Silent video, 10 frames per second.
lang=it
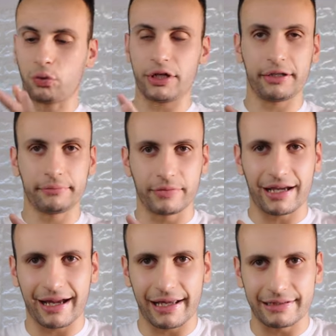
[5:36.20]
qui,
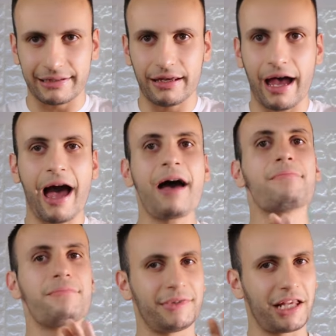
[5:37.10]
ragazzi,
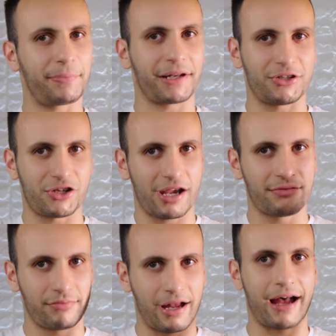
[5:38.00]
ha dei pregi,
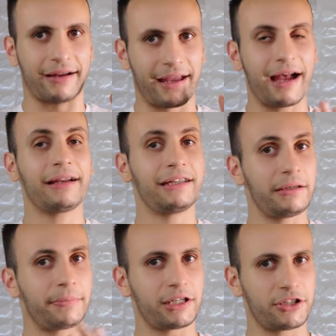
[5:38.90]
eh, anche, anche
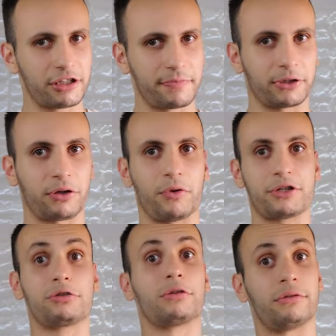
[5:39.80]
dei pregi rispetto a
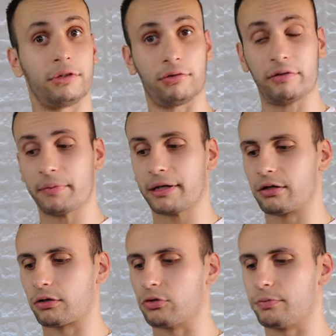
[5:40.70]
questo di cui vi
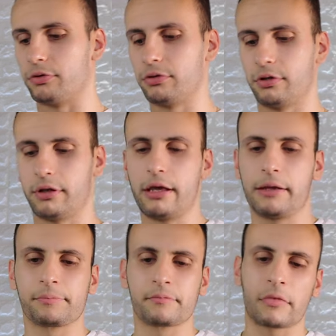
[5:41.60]
parlerò dopo
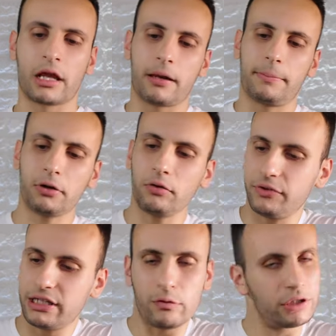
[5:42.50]
però
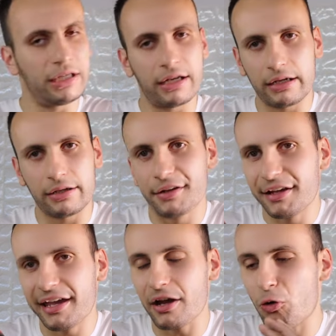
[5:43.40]
vi devo dire
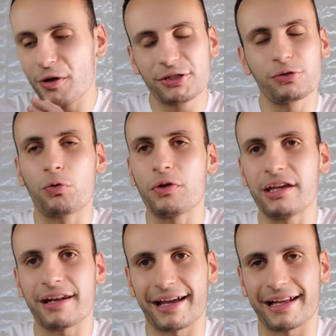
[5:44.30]
che questo
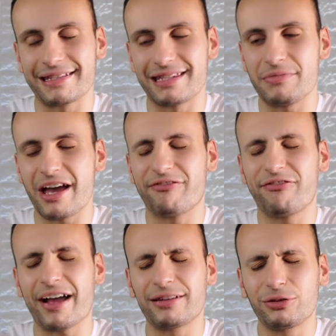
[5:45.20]
qui, ragazzi, mi ha
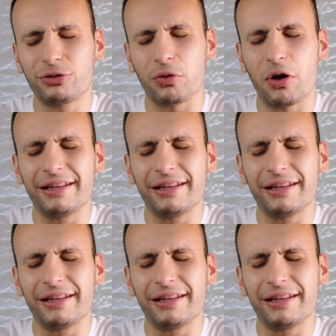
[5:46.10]
fatto